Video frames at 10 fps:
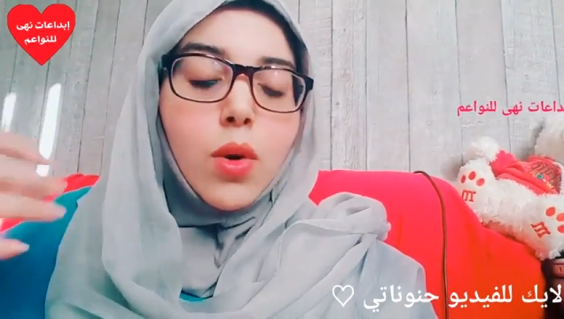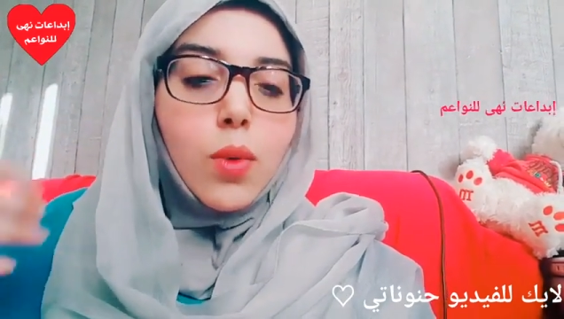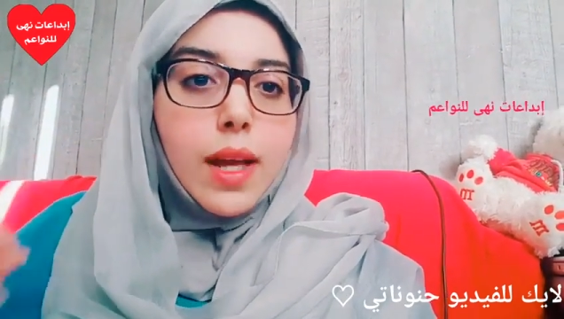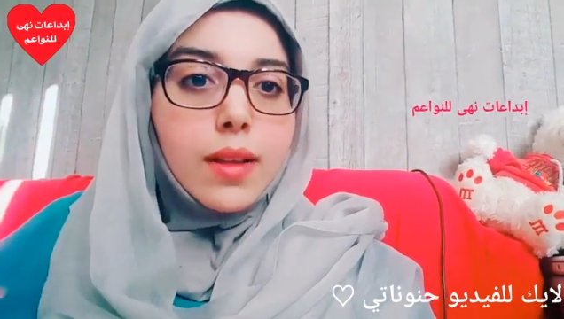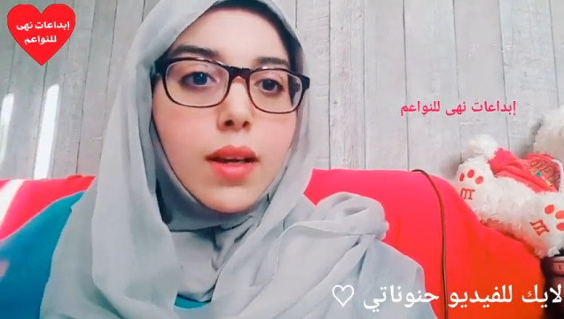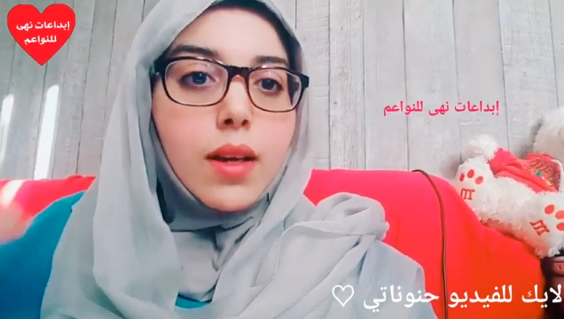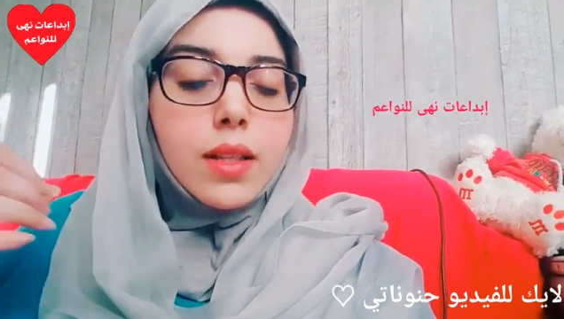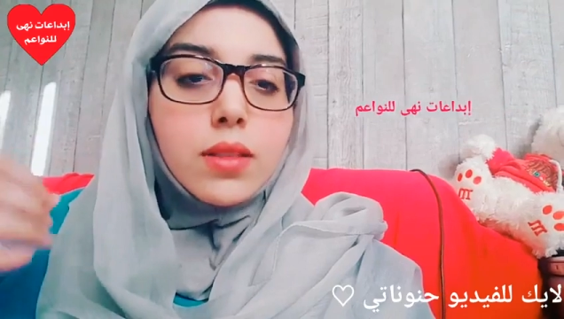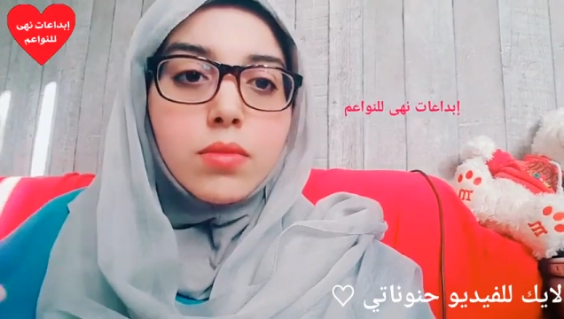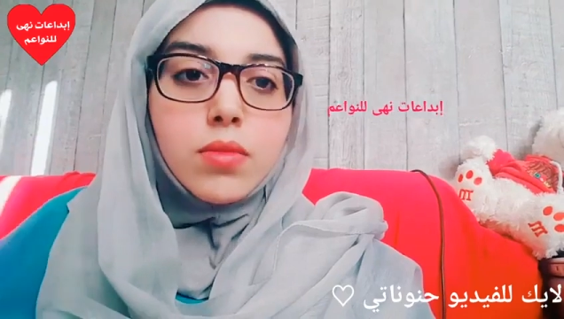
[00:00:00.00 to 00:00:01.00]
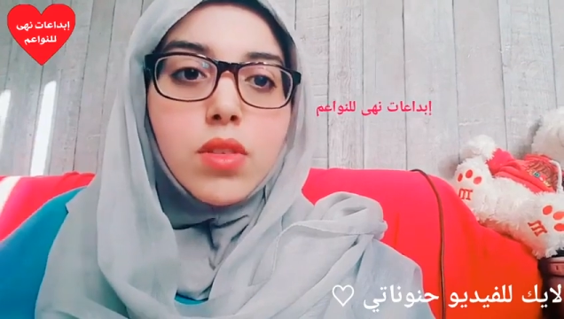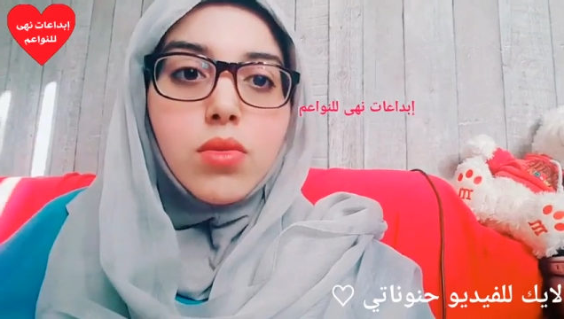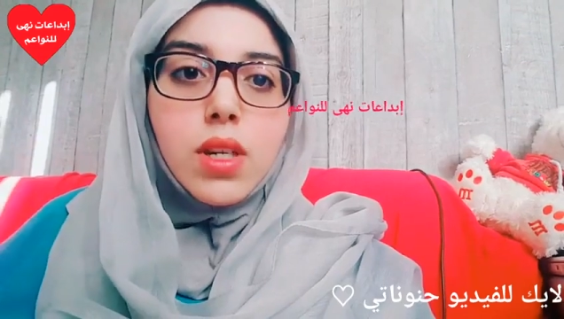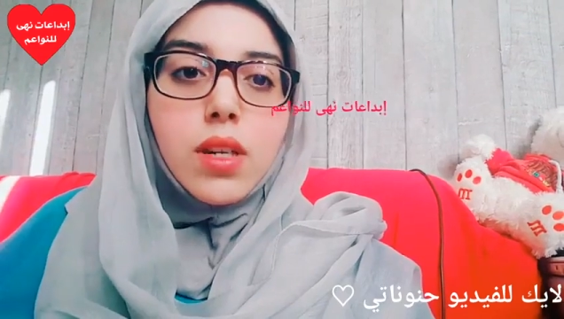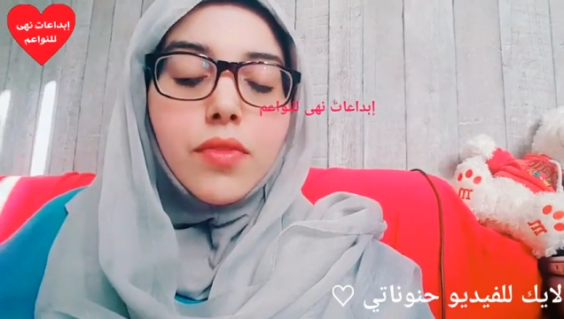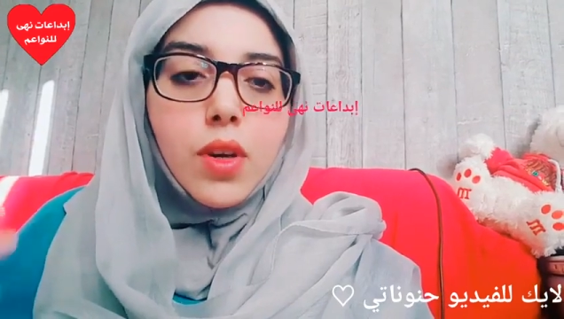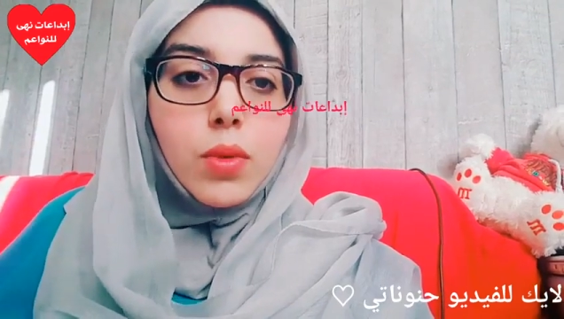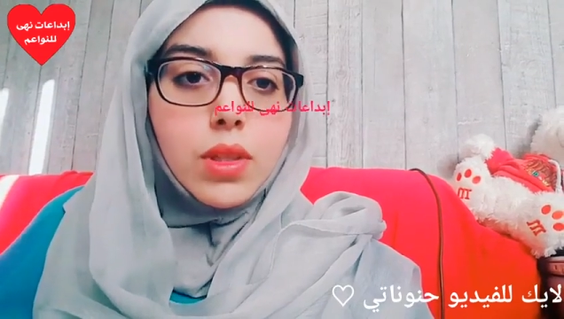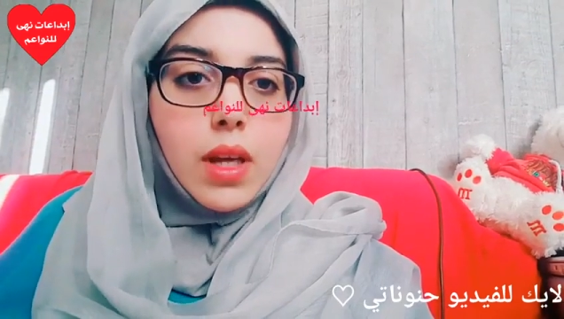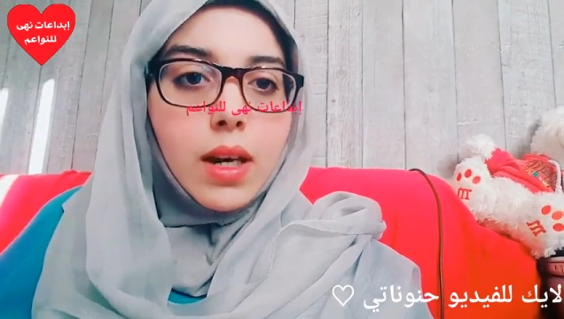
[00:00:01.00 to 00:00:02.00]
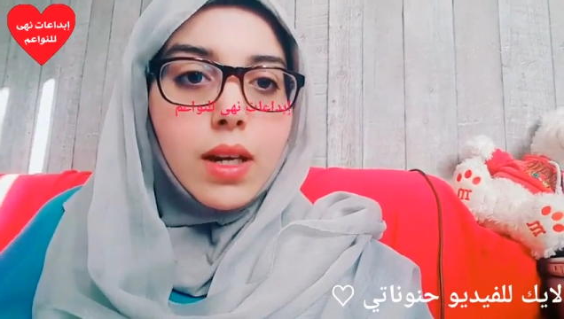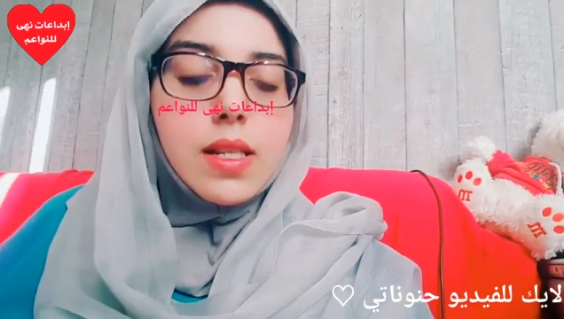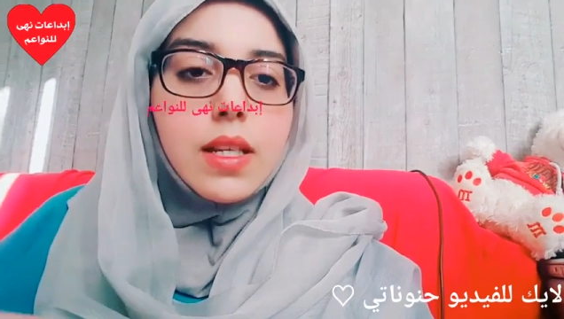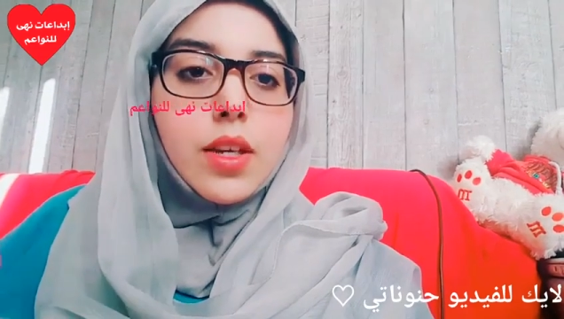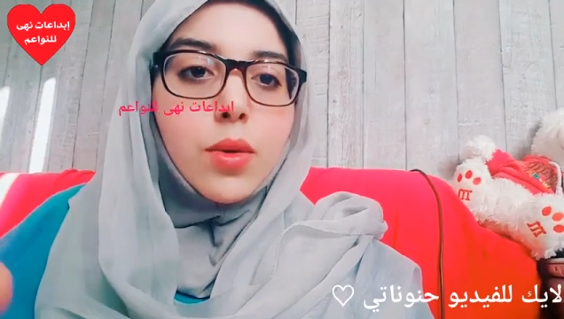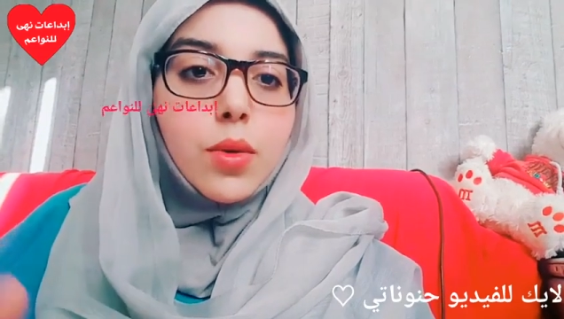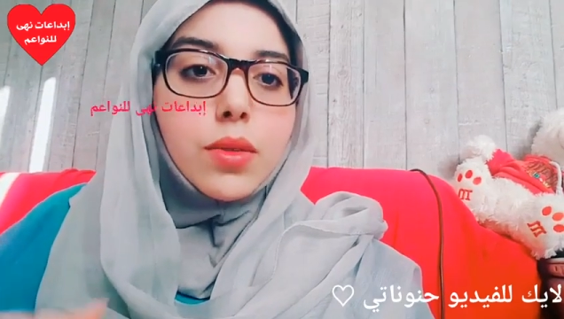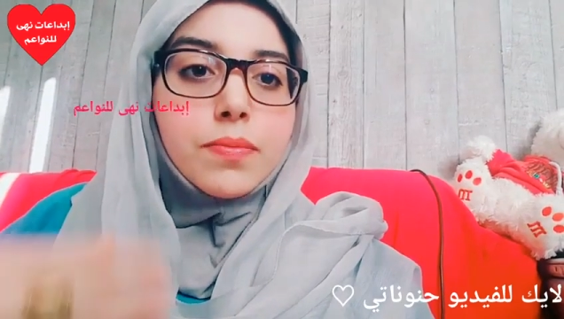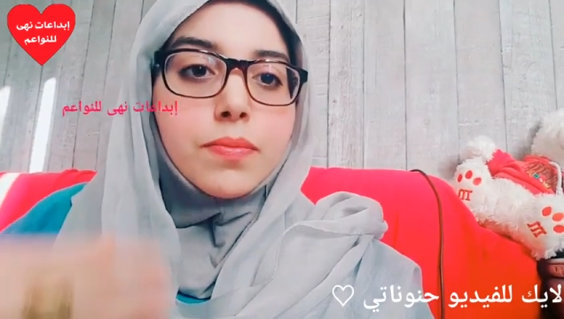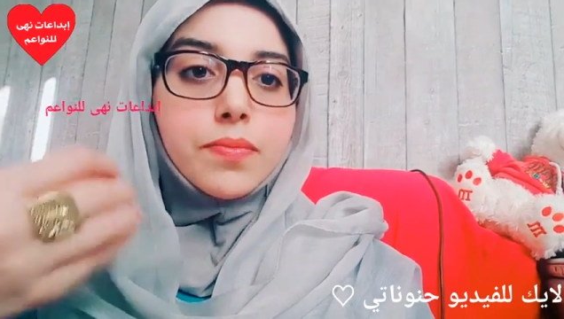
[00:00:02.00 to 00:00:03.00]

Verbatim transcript: وهذا غادي تمتصو لينا فروه الراس اللي كيكون كي